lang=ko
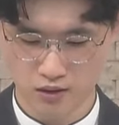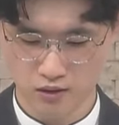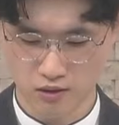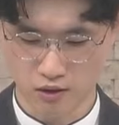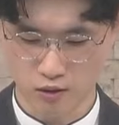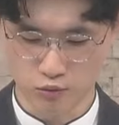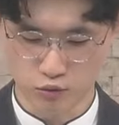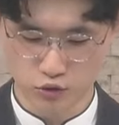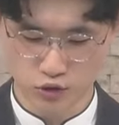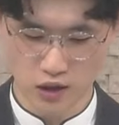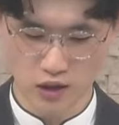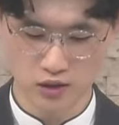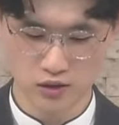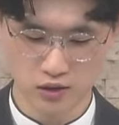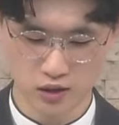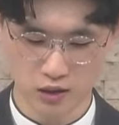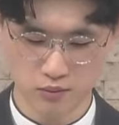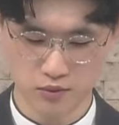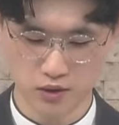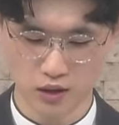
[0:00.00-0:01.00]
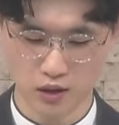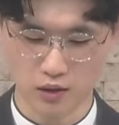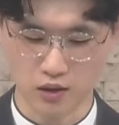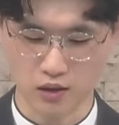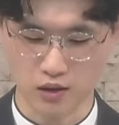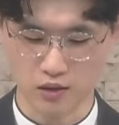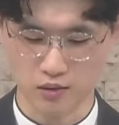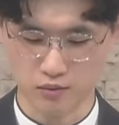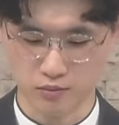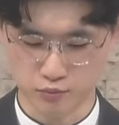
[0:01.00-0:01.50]
업무를 하는
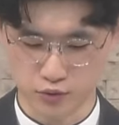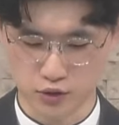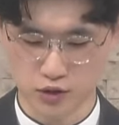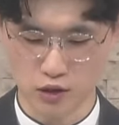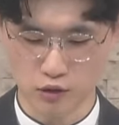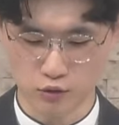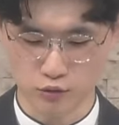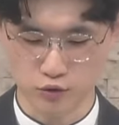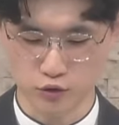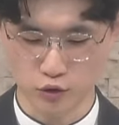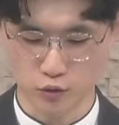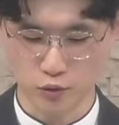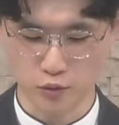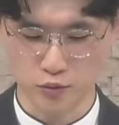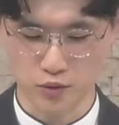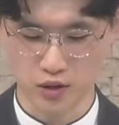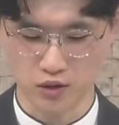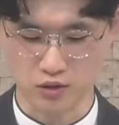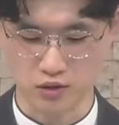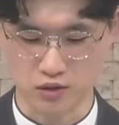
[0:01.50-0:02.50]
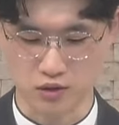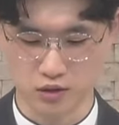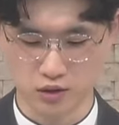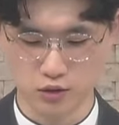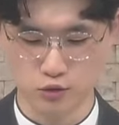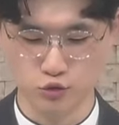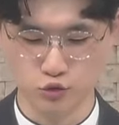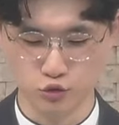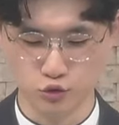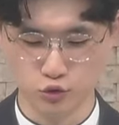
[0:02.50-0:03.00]
사람들에게 붙잡고 물어보면 그
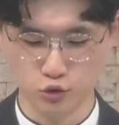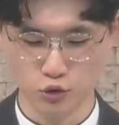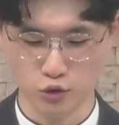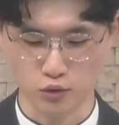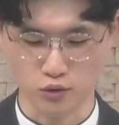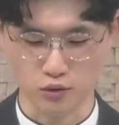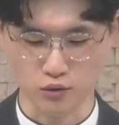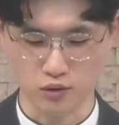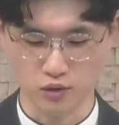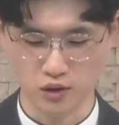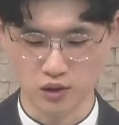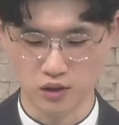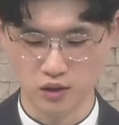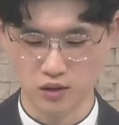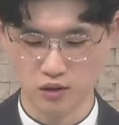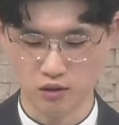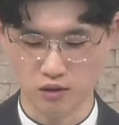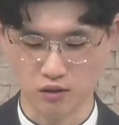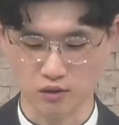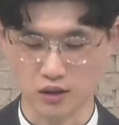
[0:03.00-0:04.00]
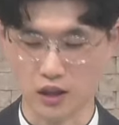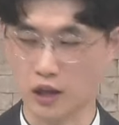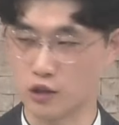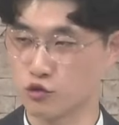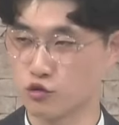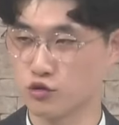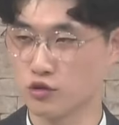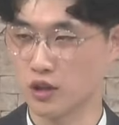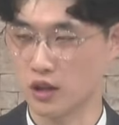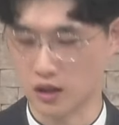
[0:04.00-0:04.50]
누구도 어,
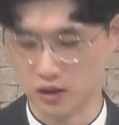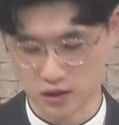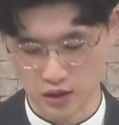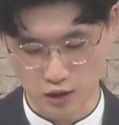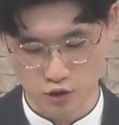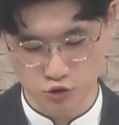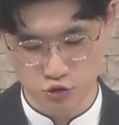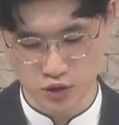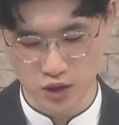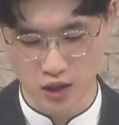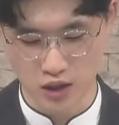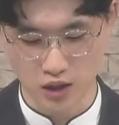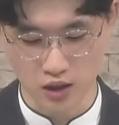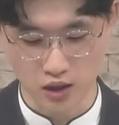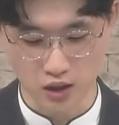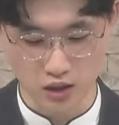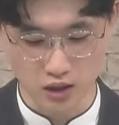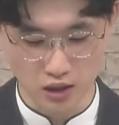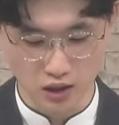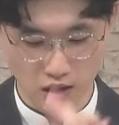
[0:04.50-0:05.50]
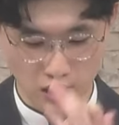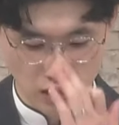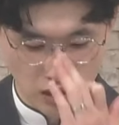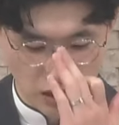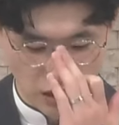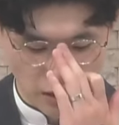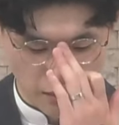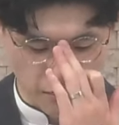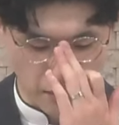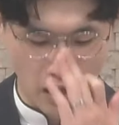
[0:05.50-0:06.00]
대충 대충이 아니라
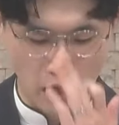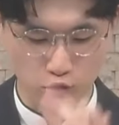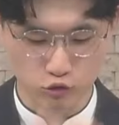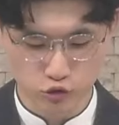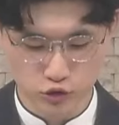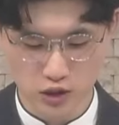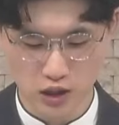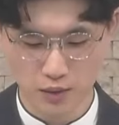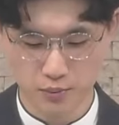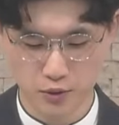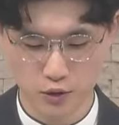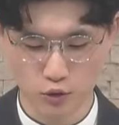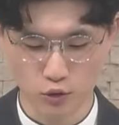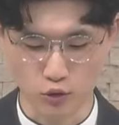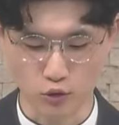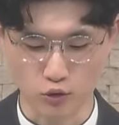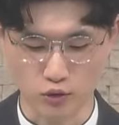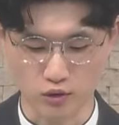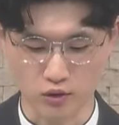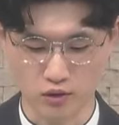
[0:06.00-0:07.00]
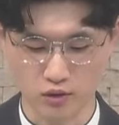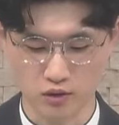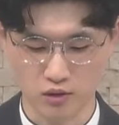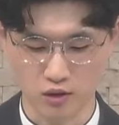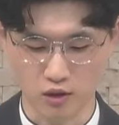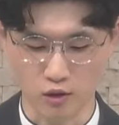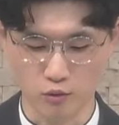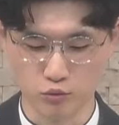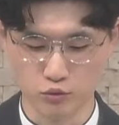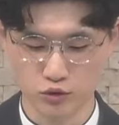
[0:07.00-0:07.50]
마구잡이로
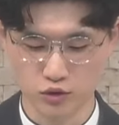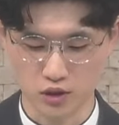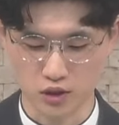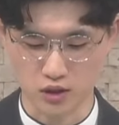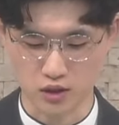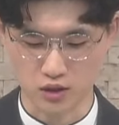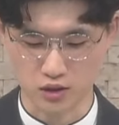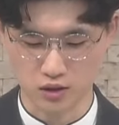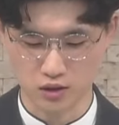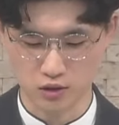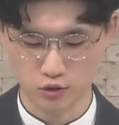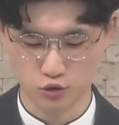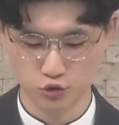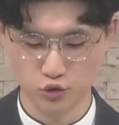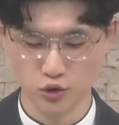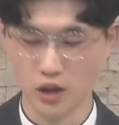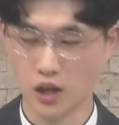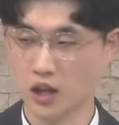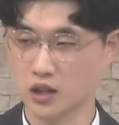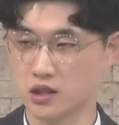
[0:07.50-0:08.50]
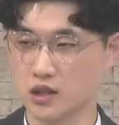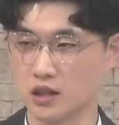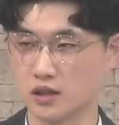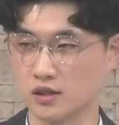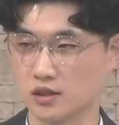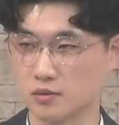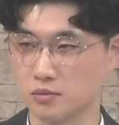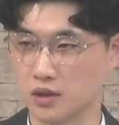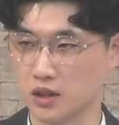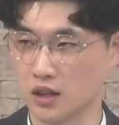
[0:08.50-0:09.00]
업무를 수행하지
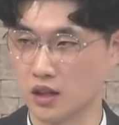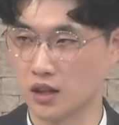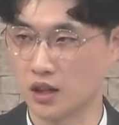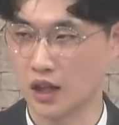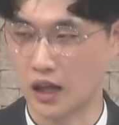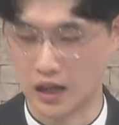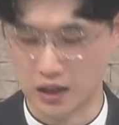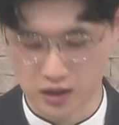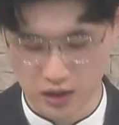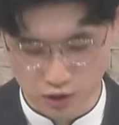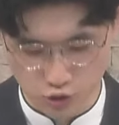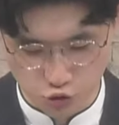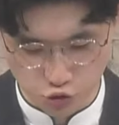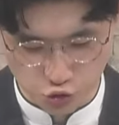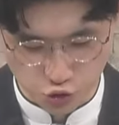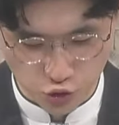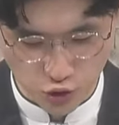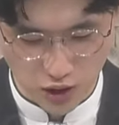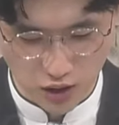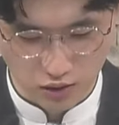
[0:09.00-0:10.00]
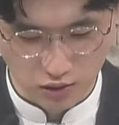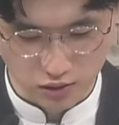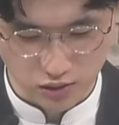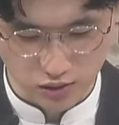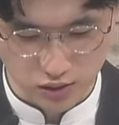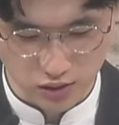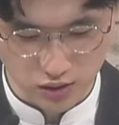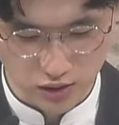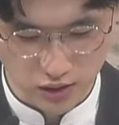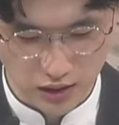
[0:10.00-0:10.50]
않습니다. 가장 중요한
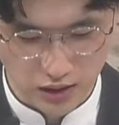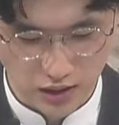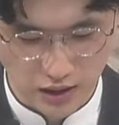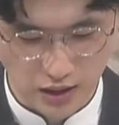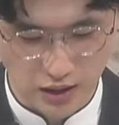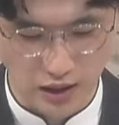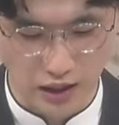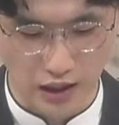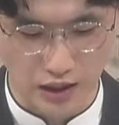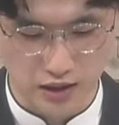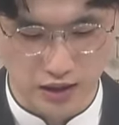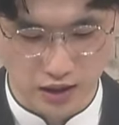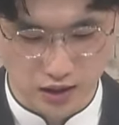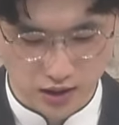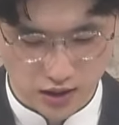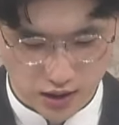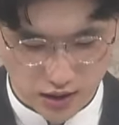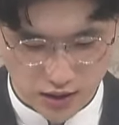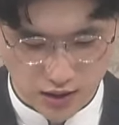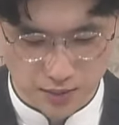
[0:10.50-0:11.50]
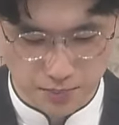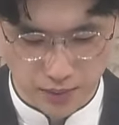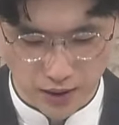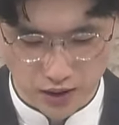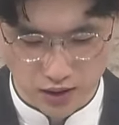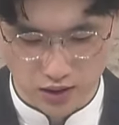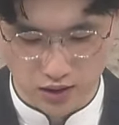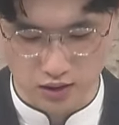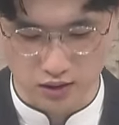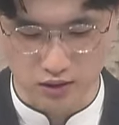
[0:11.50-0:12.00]
것을 가장
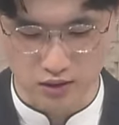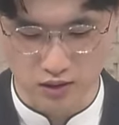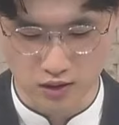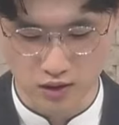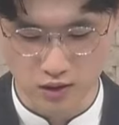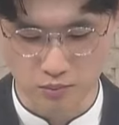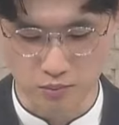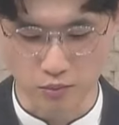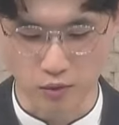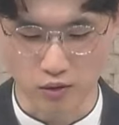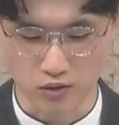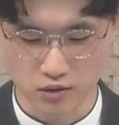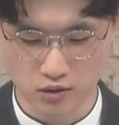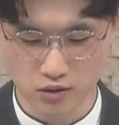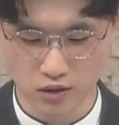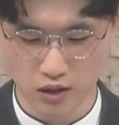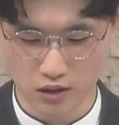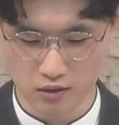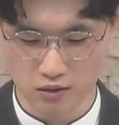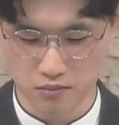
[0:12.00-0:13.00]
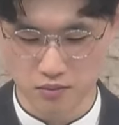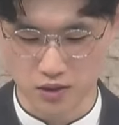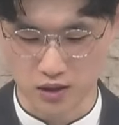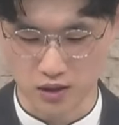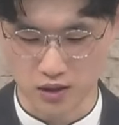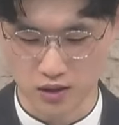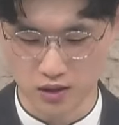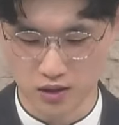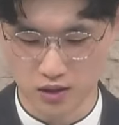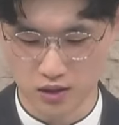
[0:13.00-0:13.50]
시급한 일을 먼저 할
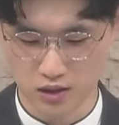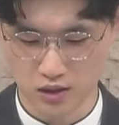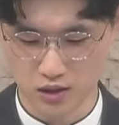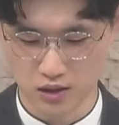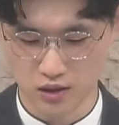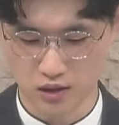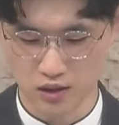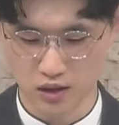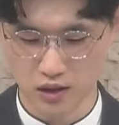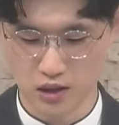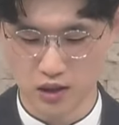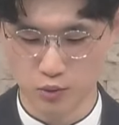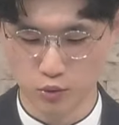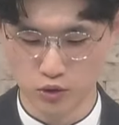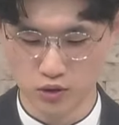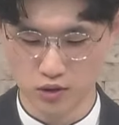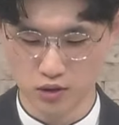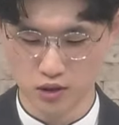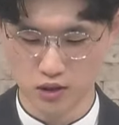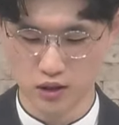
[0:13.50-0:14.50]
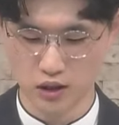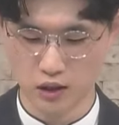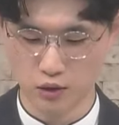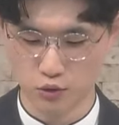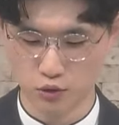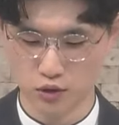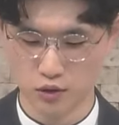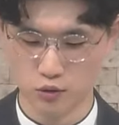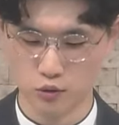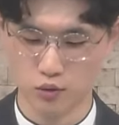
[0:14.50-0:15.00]
겁니다. 이게 기본적인
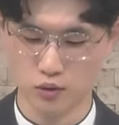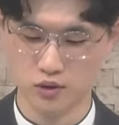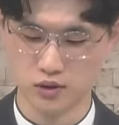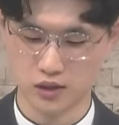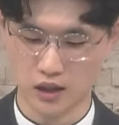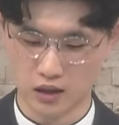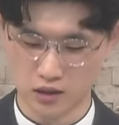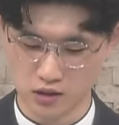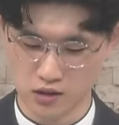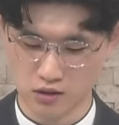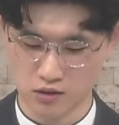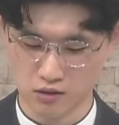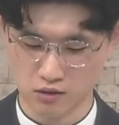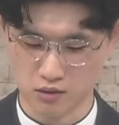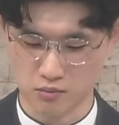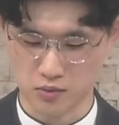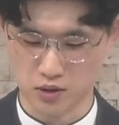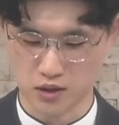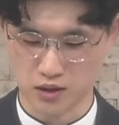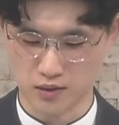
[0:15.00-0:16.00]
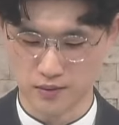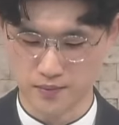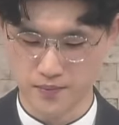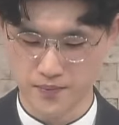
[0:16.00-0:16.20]
태도이고 상식적입니다.